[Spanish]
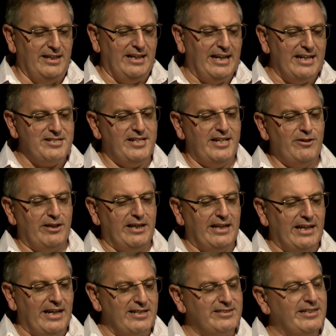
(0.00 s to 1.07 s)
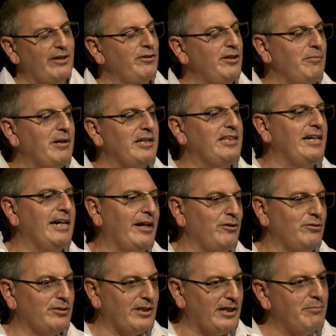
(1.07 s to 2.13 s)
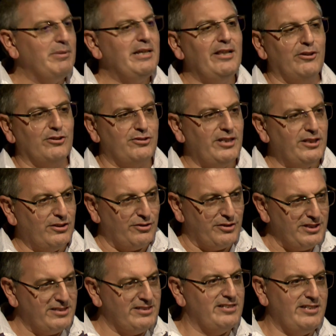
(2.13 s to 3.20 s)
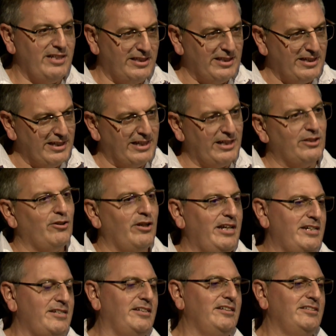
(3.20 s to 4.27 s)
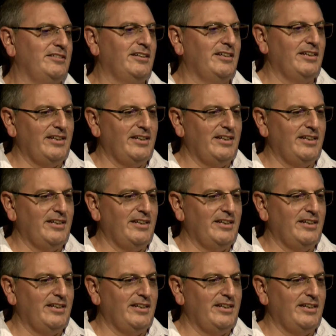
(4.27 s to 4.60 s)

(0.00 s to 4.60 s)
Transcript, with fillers: Leyeron, analizaron e investigaron 3.217 decretos leyes.